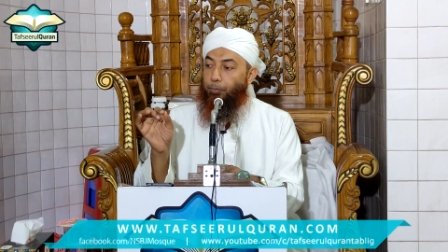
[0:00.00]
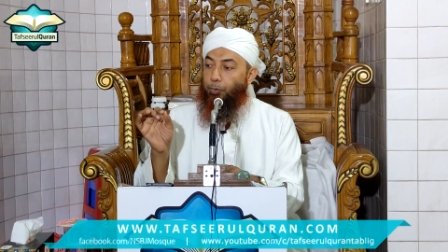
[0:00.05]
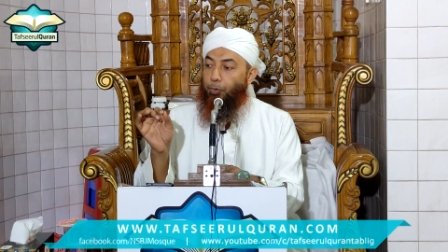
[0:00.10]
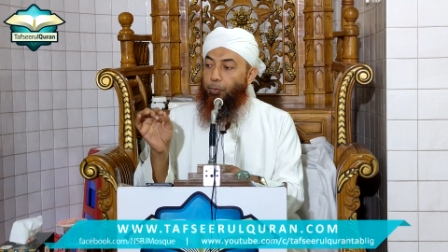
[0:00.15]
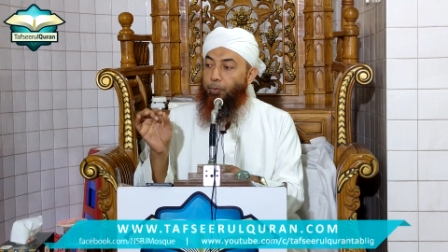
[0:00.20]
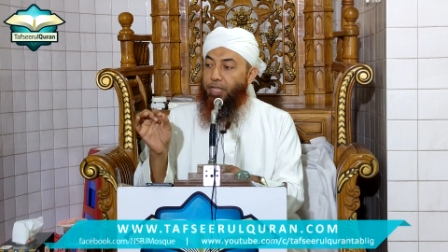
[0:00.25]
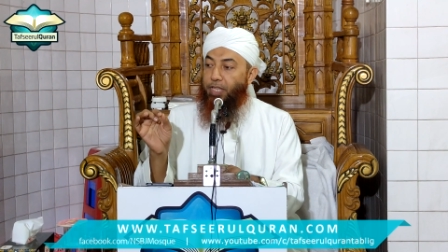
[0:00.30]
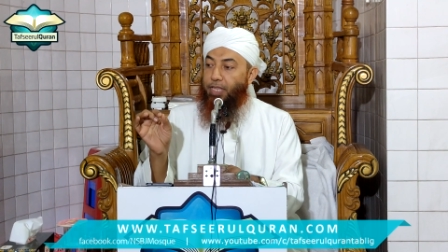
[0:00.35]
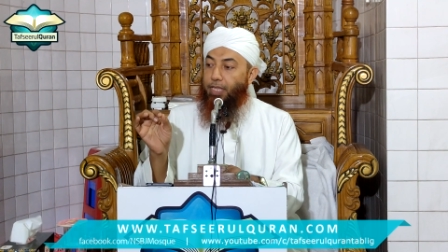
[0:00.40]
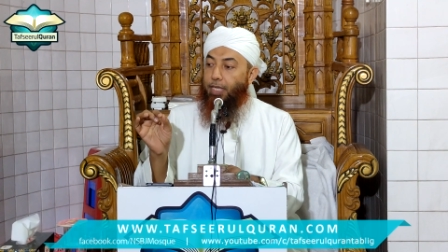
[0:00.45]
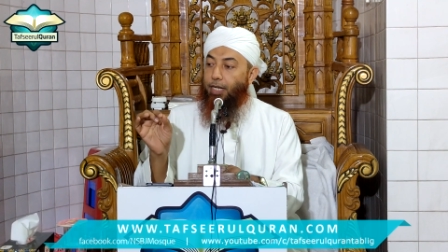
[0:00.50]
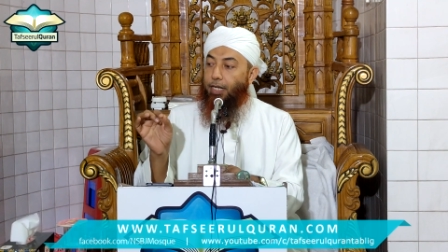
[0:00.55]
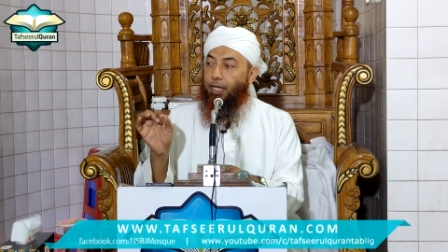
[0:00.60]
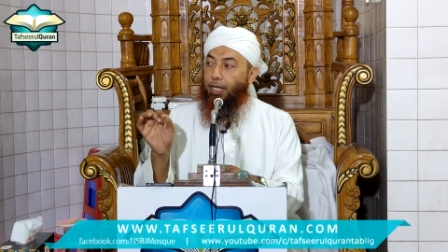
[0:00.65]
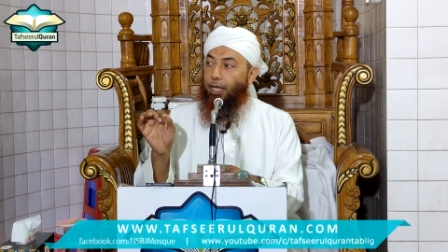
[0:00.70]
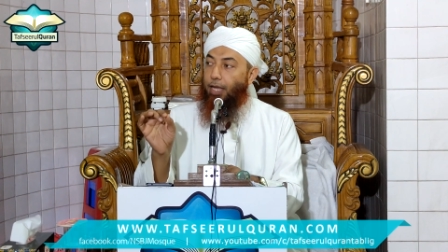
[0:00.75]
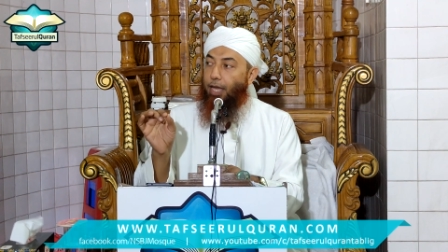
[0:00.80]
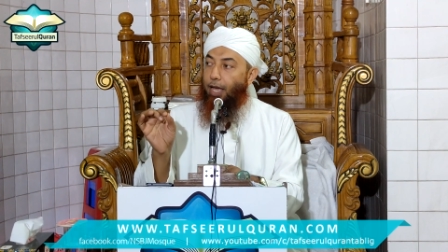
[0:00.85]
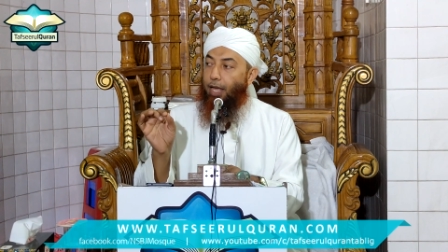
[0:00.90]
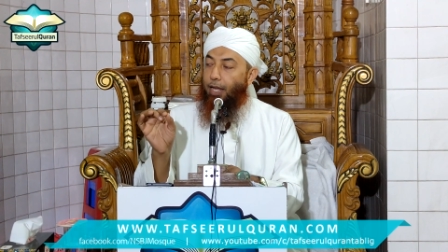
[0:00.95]

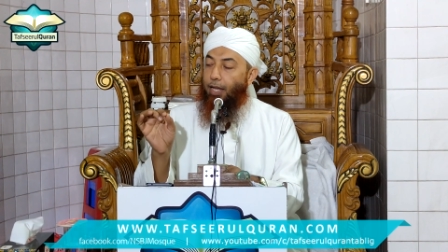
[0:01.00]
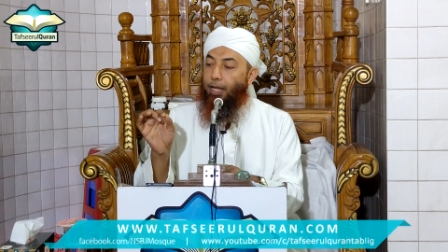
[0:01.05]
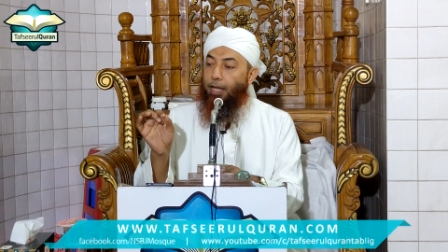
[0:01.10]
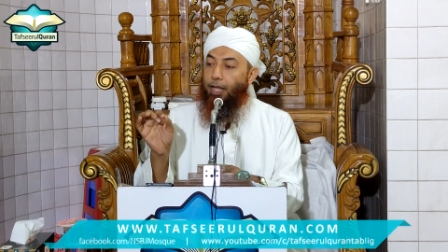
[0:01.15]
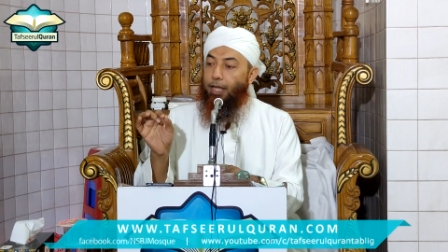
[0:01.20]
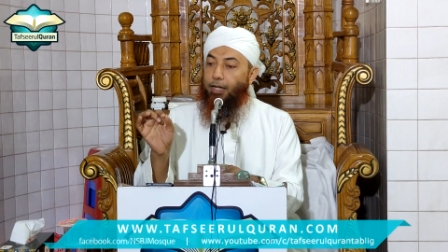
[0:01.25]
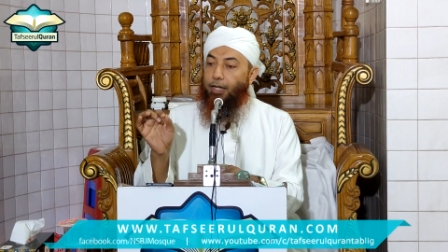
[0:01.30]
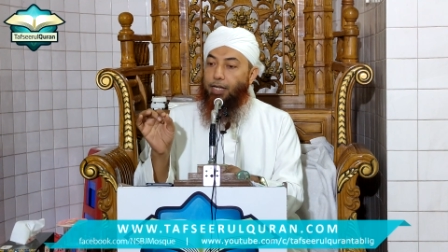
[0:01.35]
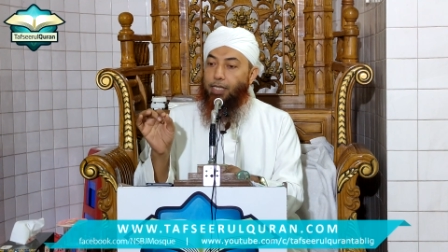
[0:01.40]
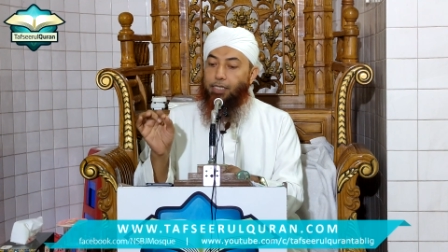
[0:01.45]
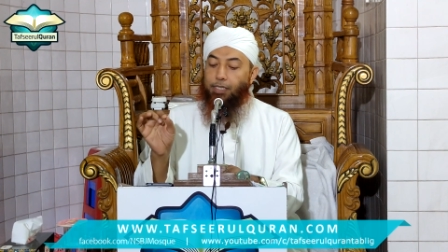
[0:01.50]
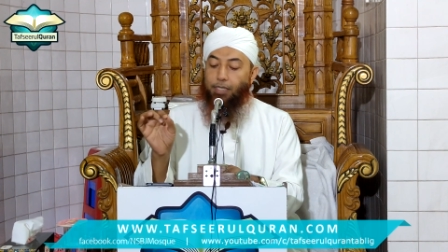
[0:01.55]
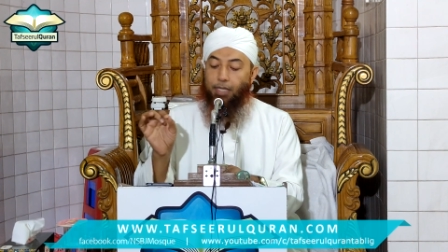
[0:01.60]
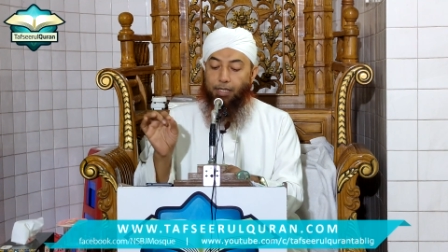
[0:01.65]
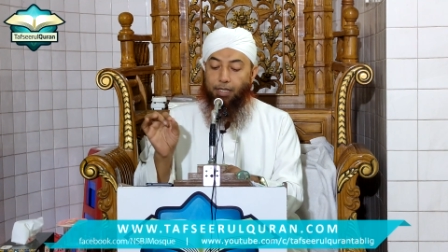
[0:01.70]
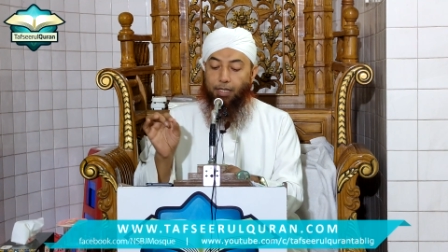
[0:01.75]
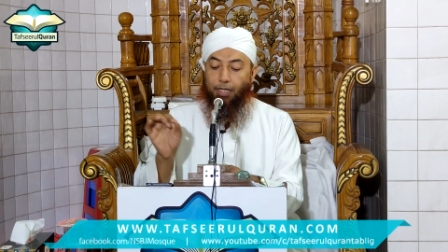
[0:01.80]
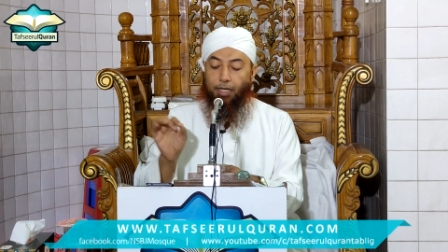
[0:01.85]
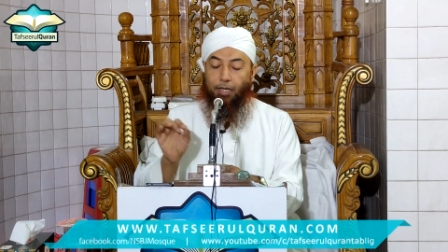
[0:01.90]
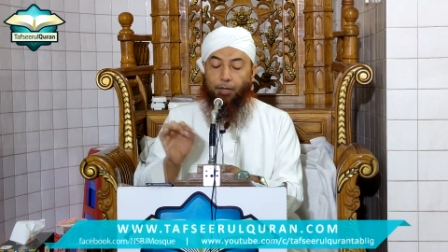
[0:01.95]
মমিনদেরকে আল্লাহর
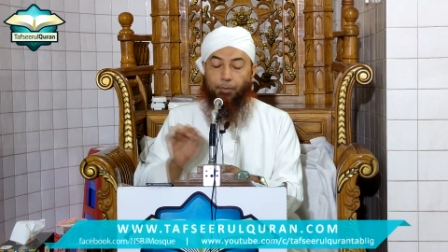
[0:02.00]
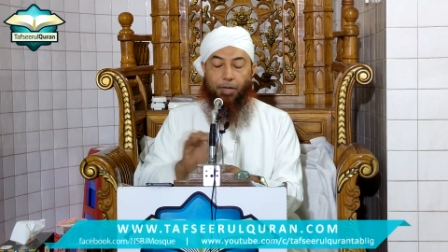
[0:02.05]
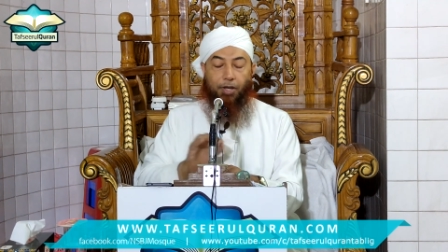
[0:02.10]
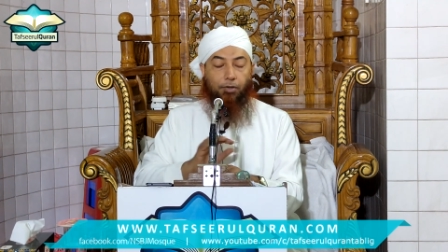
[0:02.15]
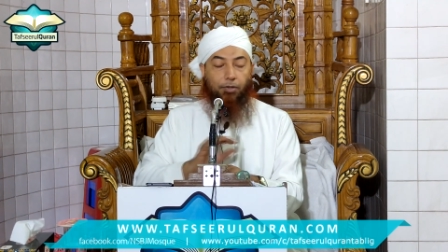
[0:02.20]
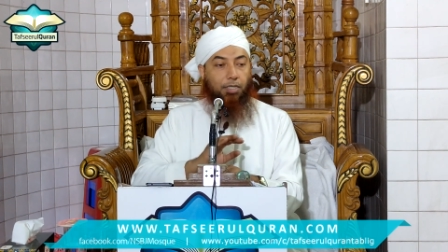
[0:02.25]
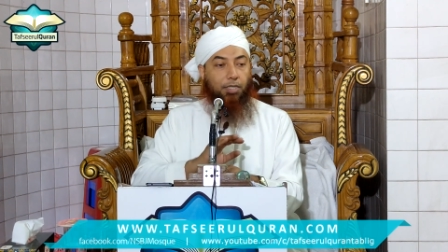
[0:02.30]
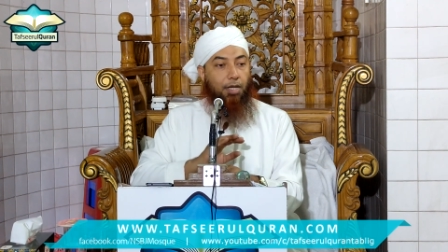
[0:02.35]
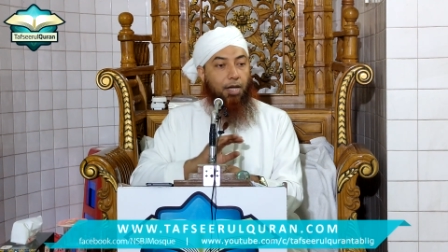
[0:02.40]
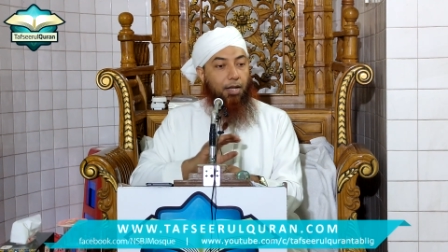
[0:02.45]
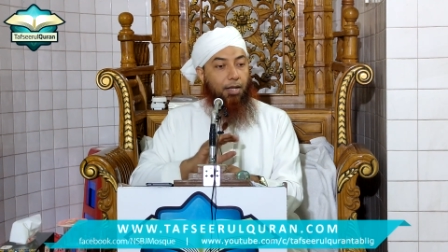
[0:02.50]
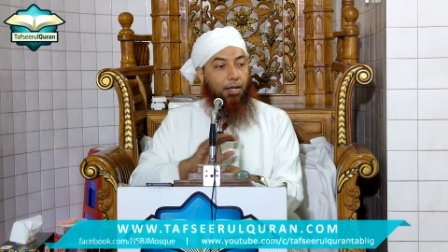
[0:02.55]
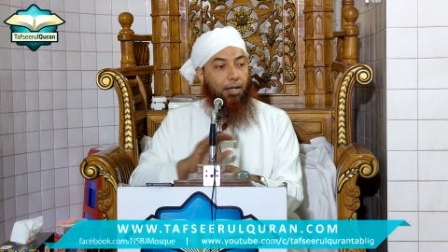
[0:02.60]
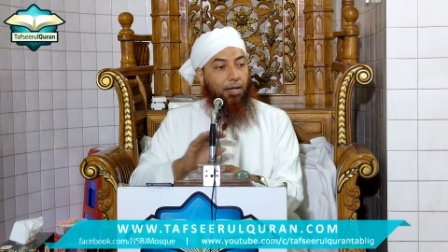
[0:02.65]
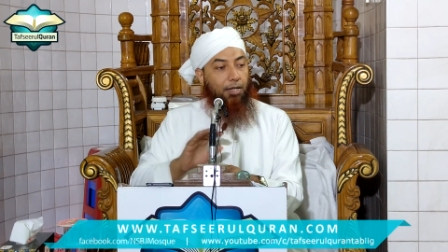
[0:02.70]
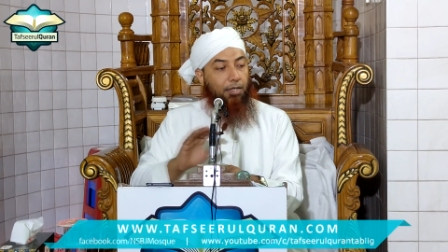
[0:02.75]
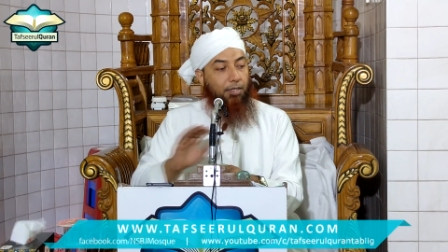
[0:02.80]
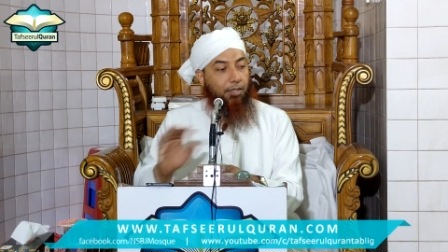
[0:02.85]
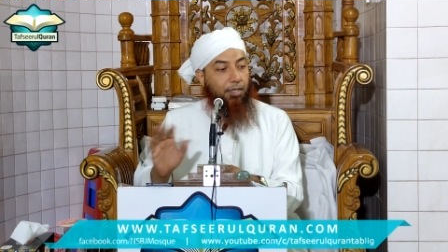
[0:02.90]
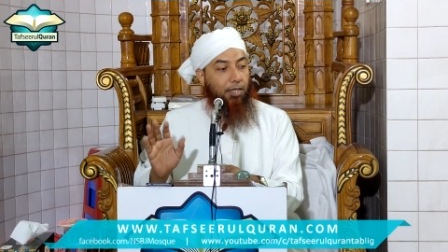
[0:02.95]
রাস্তা থেকে মানুষকে
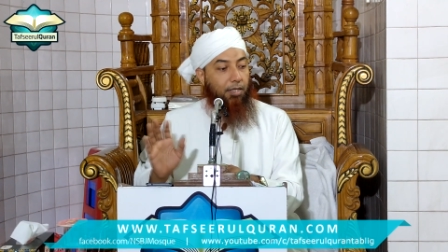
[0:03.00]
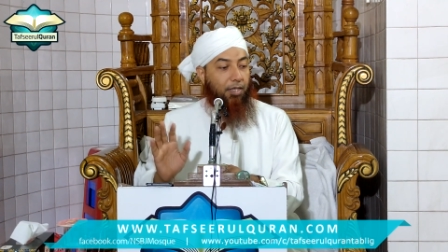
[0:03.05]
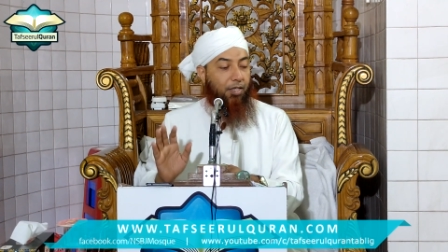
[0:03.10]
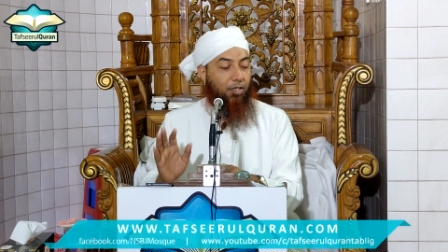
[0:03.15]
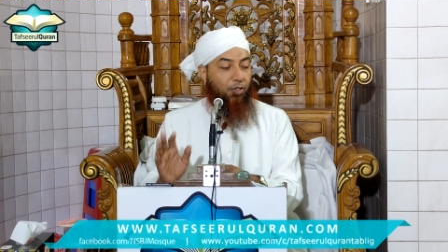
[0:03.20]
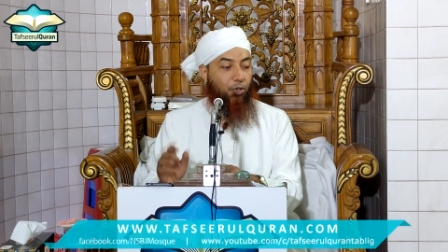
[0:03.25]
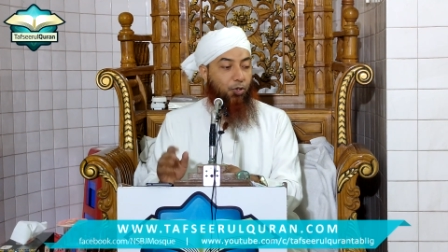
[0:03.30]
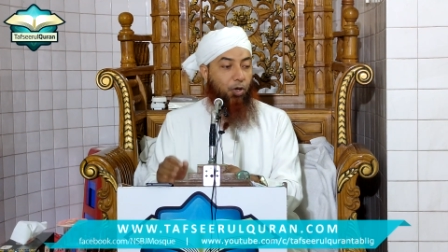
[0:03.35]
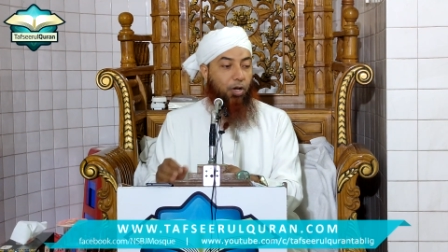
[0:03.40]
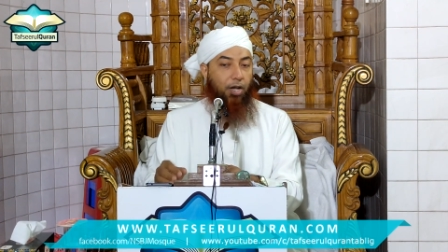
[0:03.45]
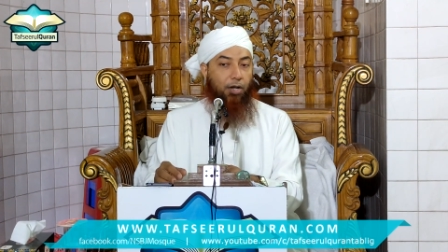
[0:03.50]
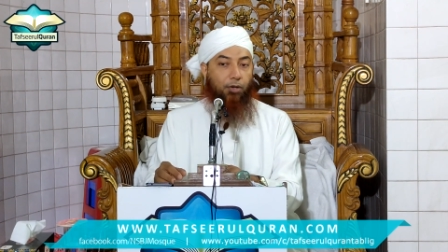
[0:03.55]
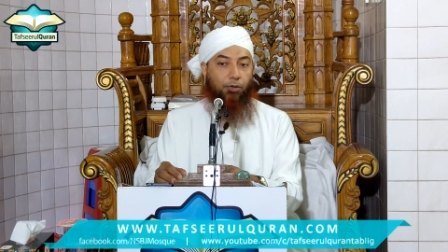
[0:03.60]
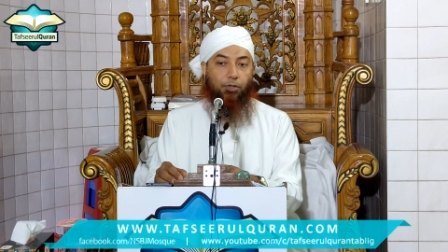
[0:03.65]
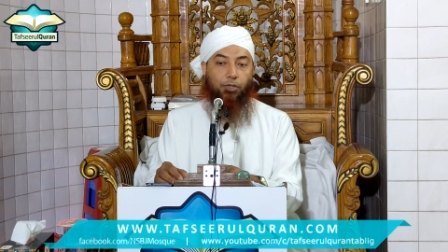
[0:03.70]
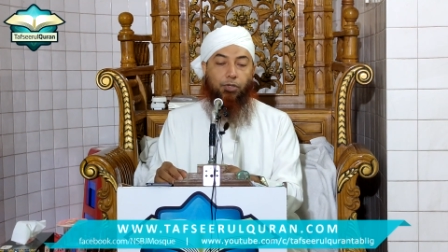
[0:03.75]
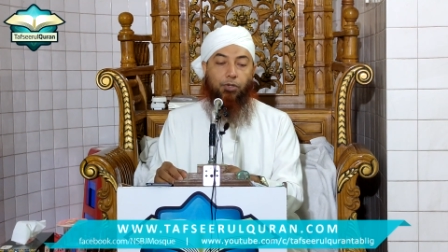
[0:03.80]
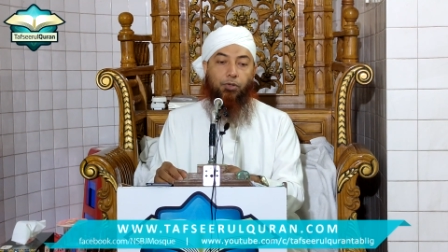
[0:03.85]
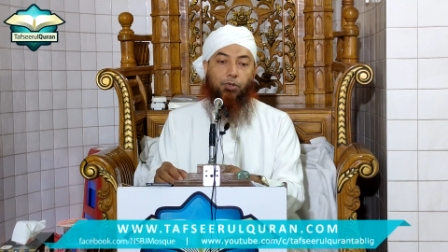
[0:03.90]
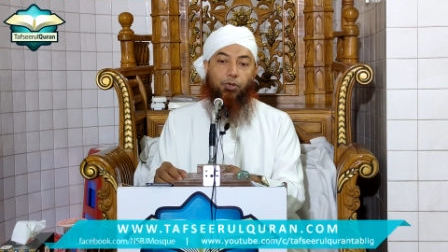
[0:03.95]
আল্লাহর রাস্তা থেকে
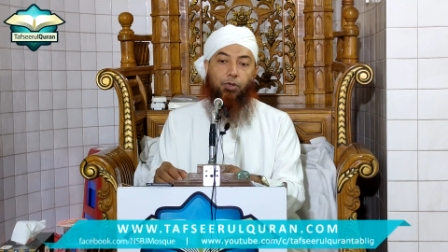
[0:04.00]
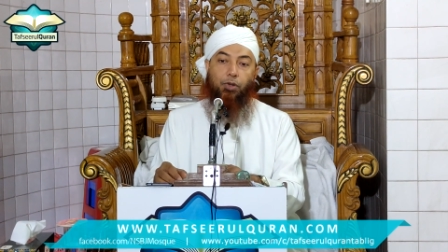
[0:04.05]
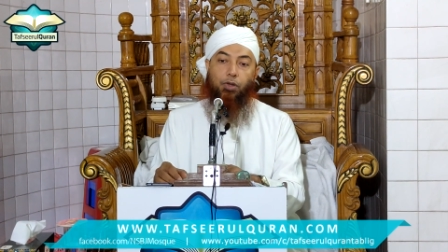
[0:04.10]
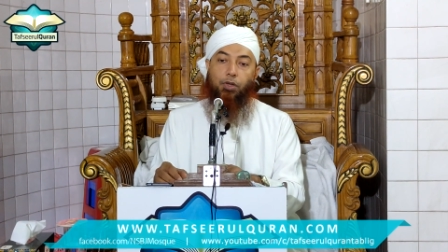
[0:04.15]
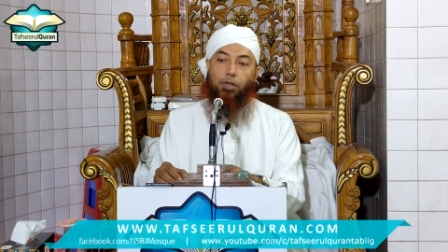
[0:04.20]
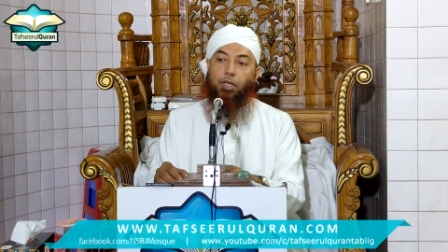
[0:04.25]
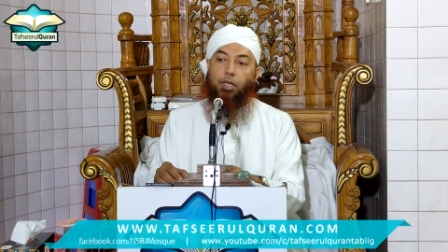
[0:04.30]
সরানোর জন্য